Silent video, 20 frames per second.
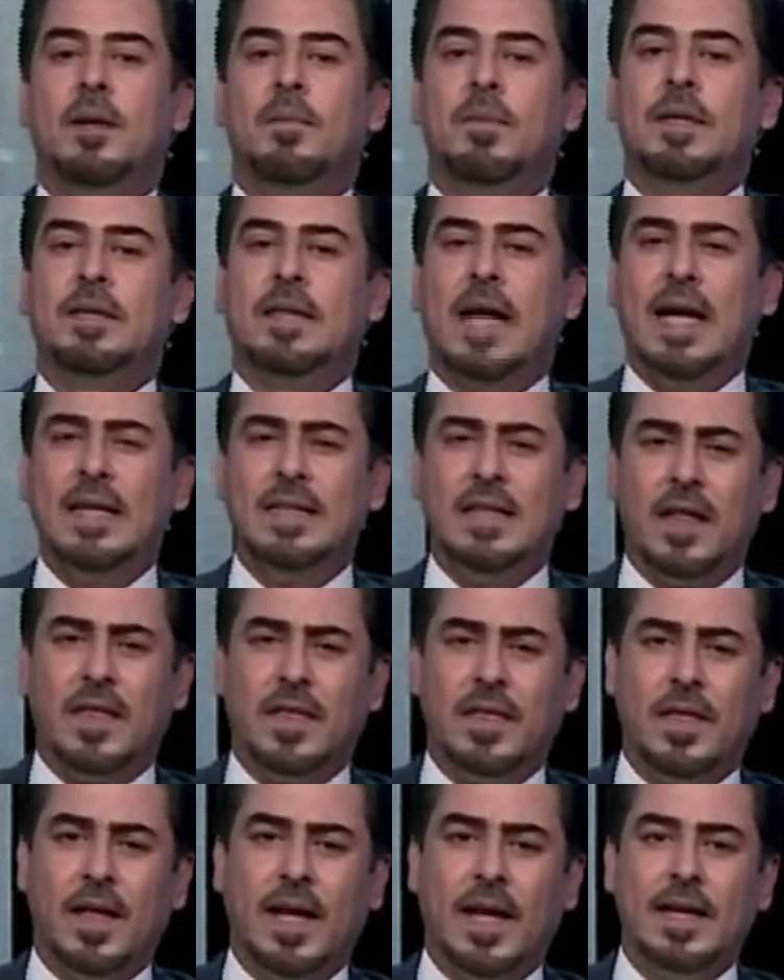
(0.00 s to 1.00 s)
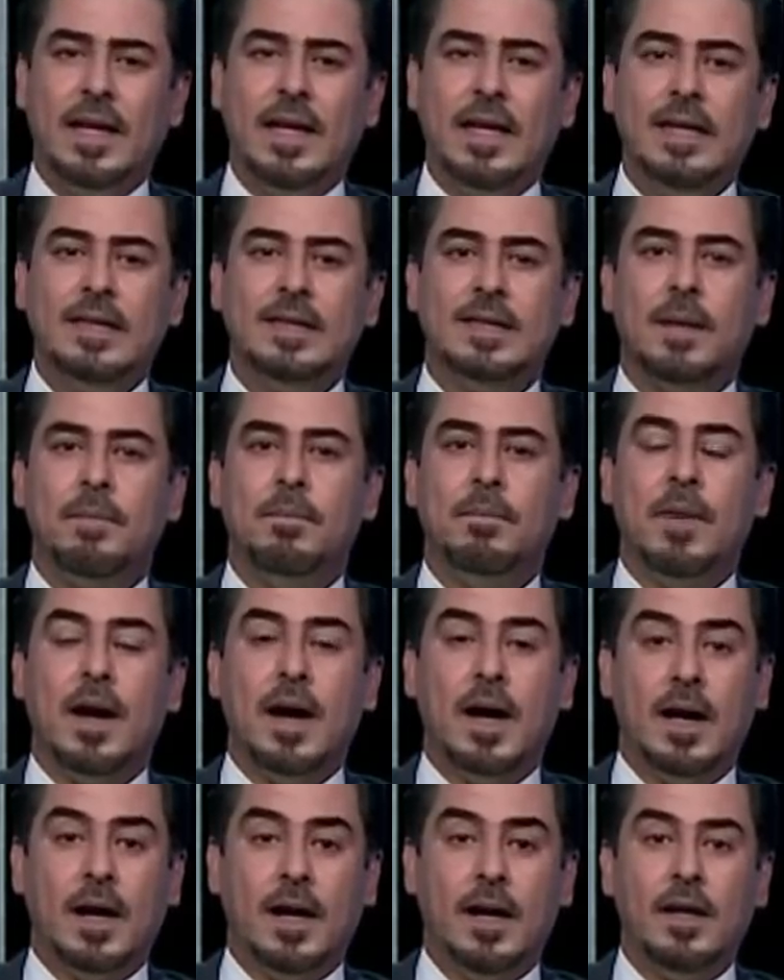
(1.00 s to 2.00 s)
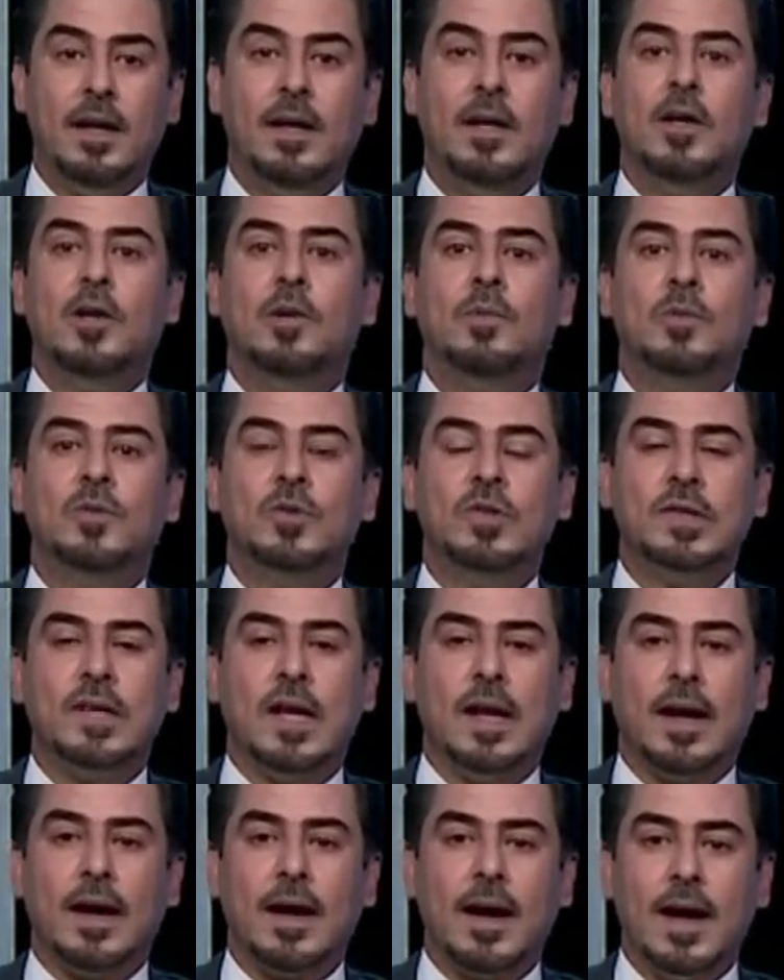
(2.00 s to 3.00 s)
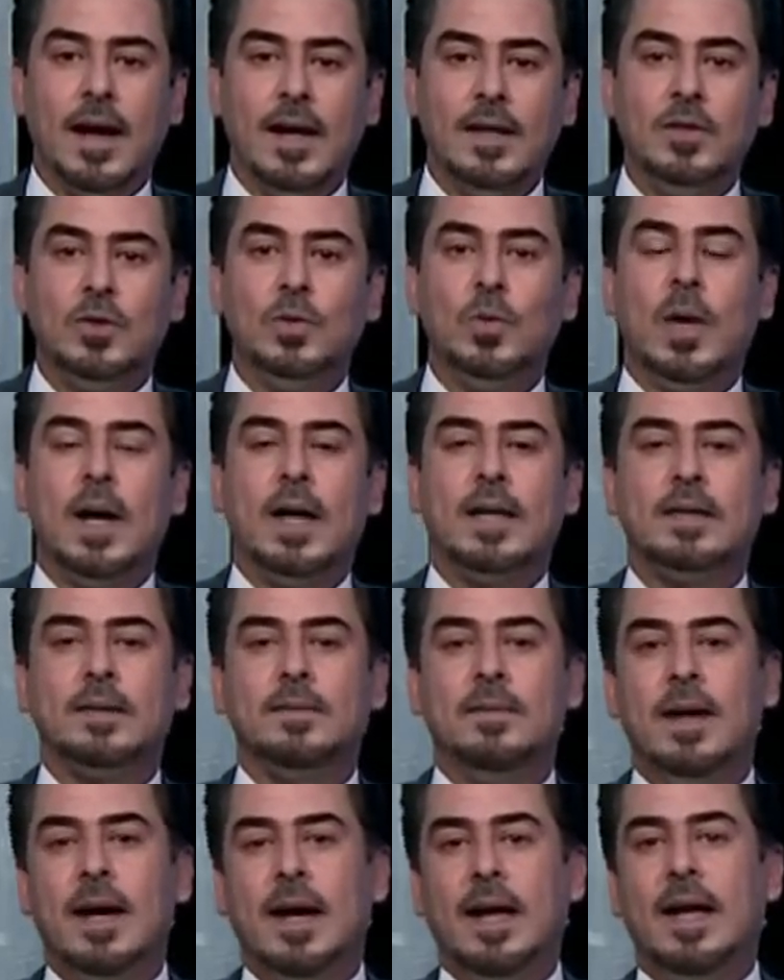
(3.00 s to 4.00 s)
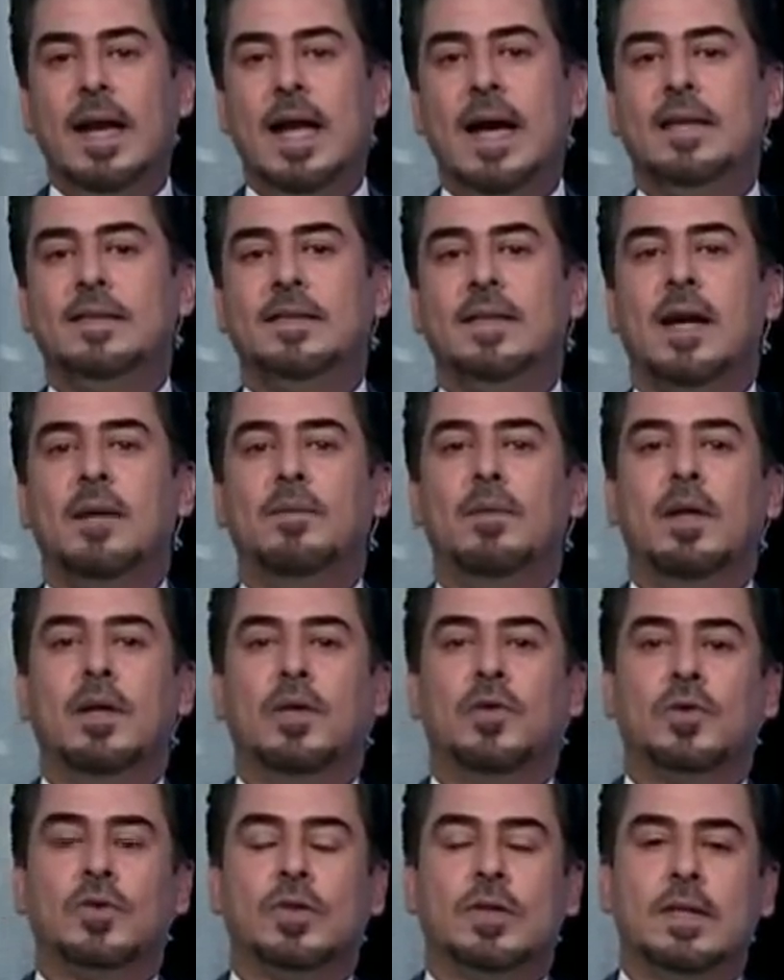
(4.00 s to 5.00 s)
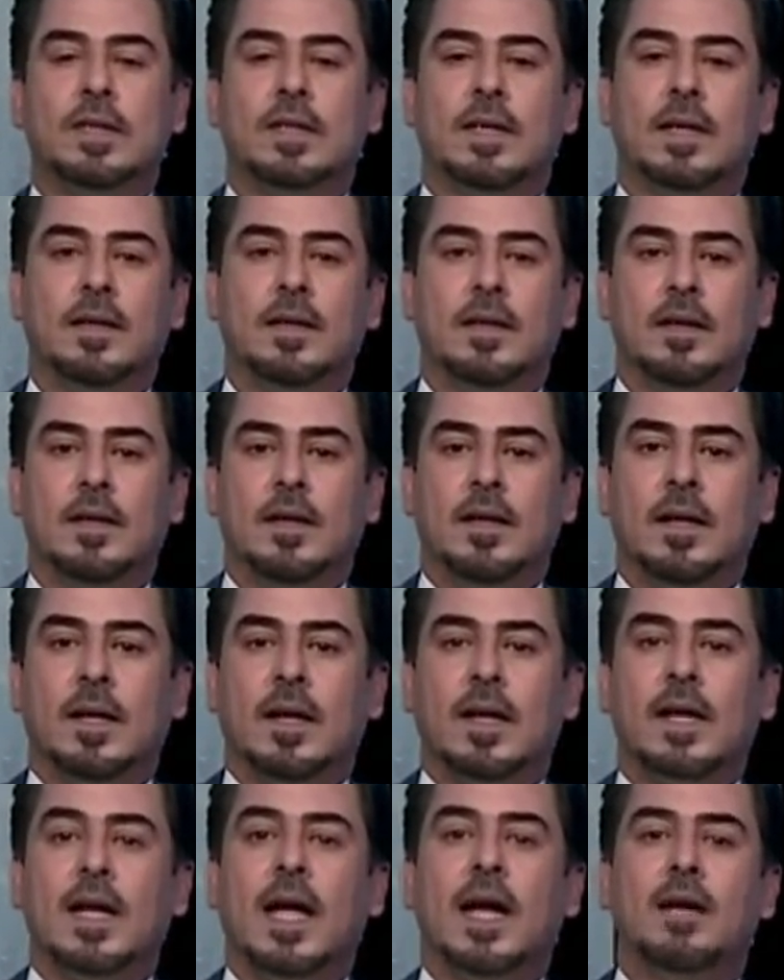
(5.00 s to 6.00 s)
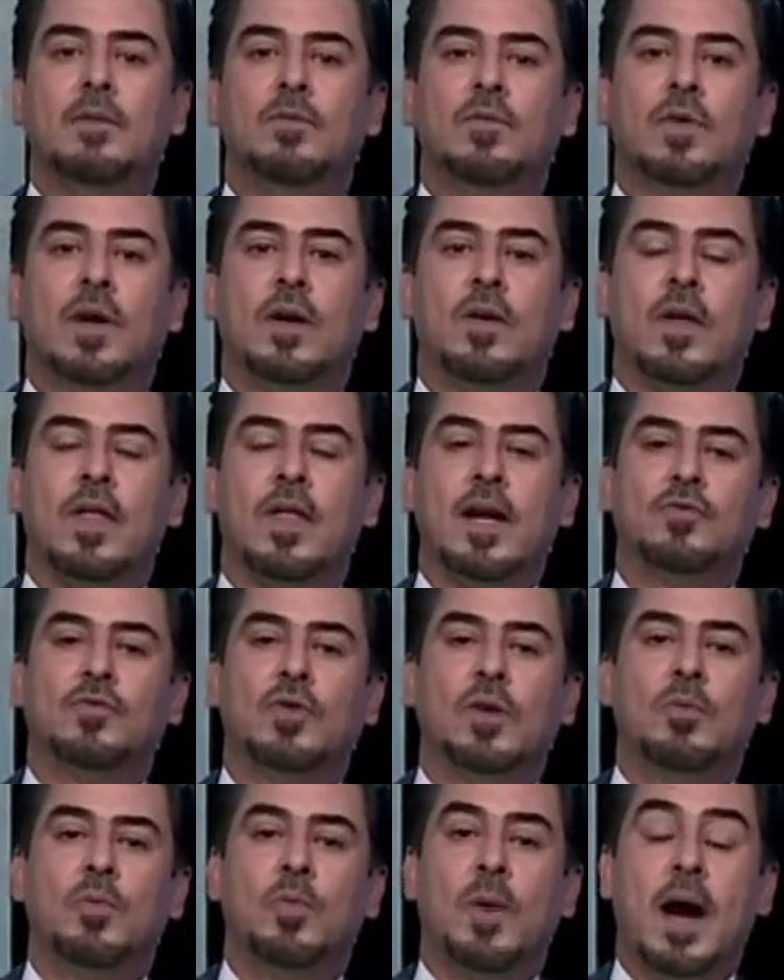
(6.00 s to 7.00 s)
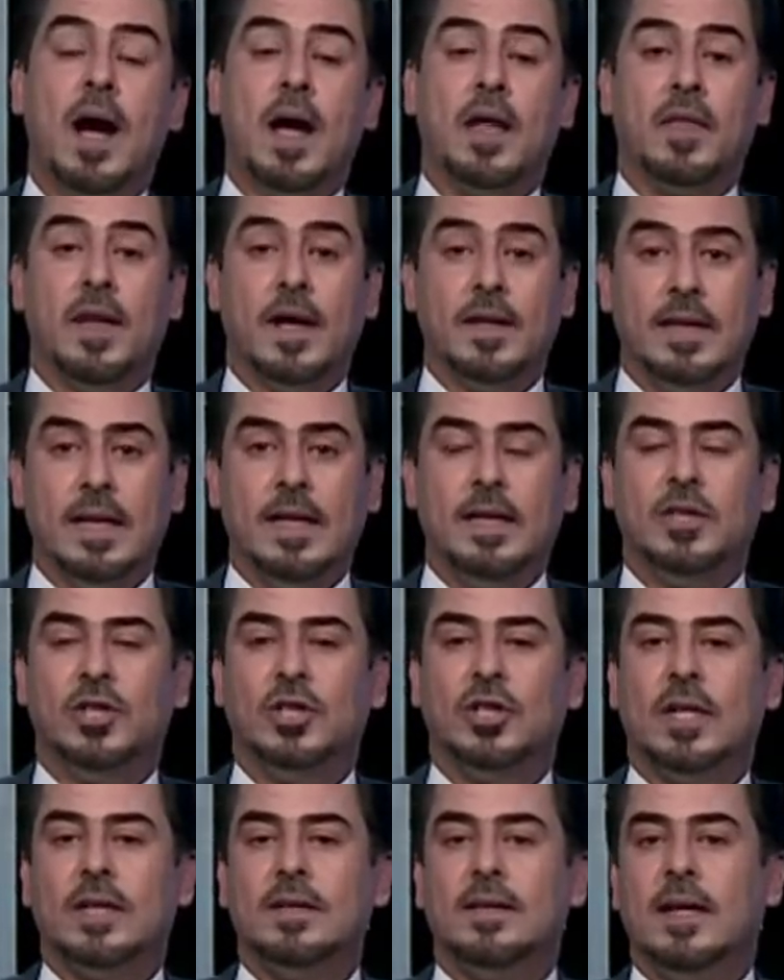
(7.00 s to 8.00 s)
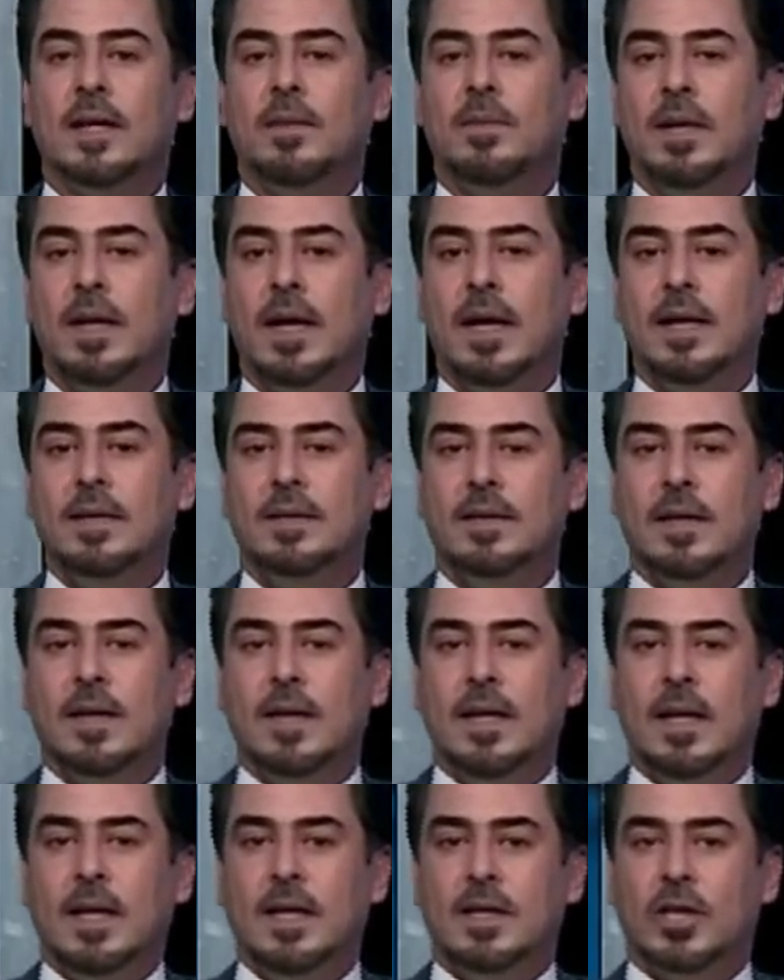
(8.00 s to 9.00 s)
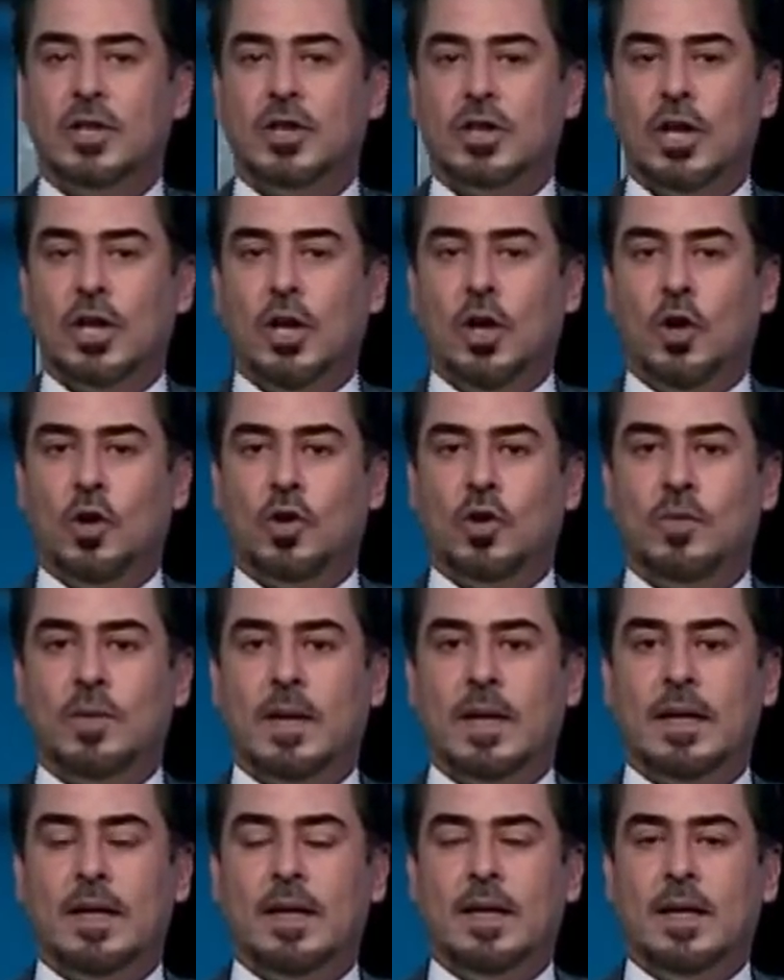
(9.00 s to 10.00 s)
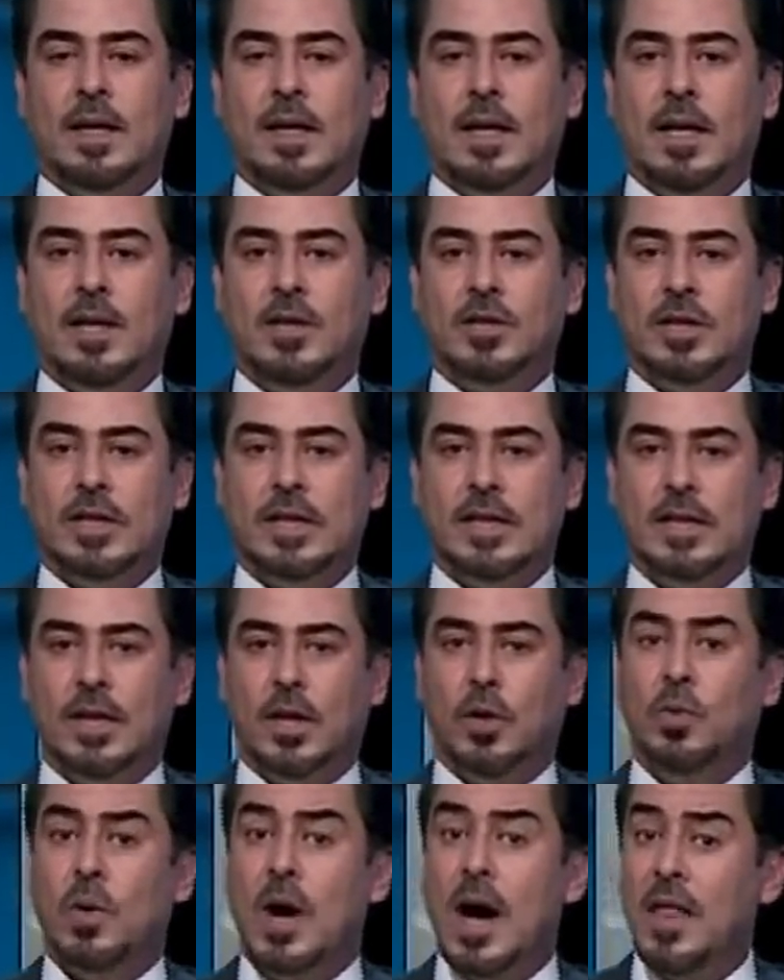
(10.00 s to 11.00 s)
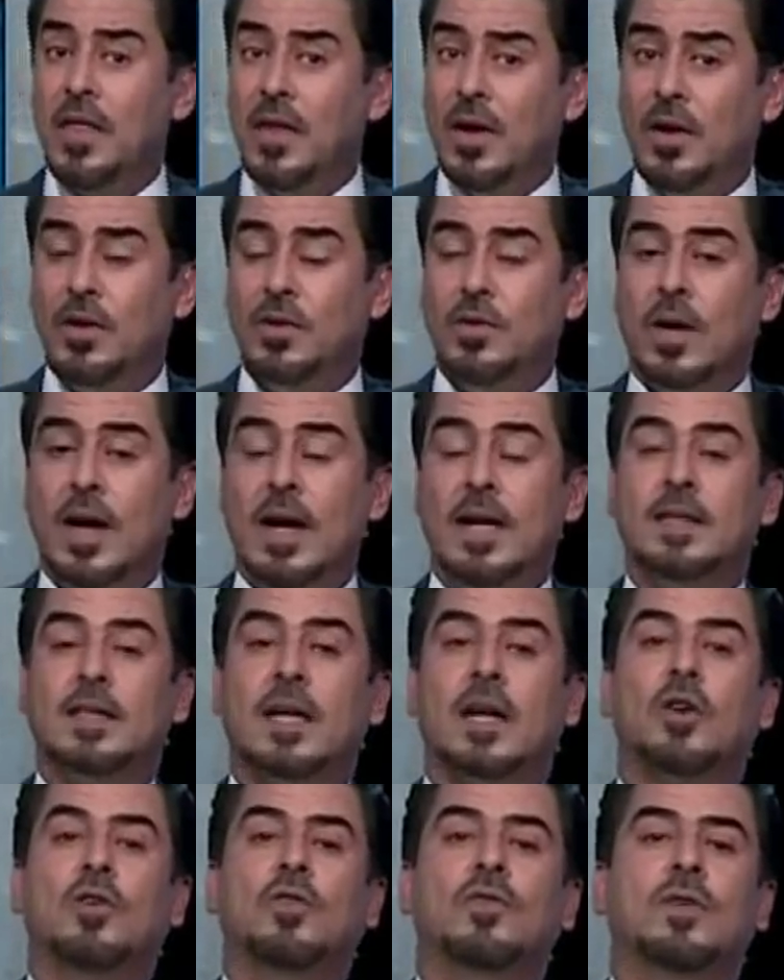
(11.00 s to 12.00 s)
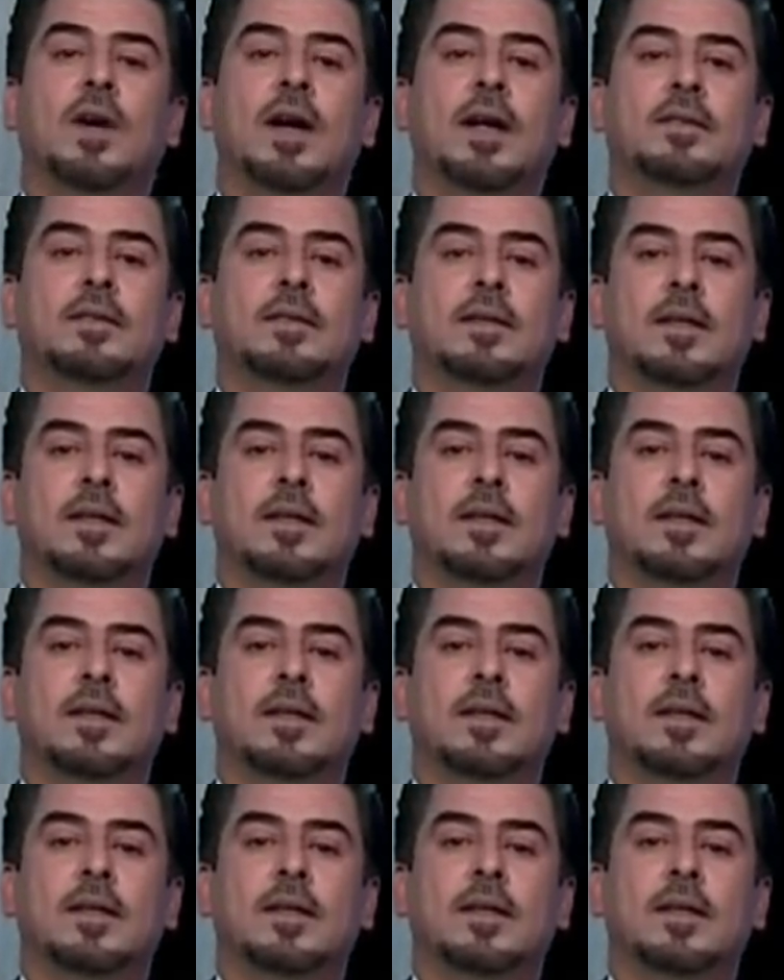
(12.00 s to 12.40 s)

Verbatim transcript: تحدث عن اللي سماها منزلقات وأطماع الأحزاب الكردية خلال المفاوضات والمباحثات اللي تشهدها البلاد لتشكيل الحكومة الجديدة واضح أنه هاي التخوفات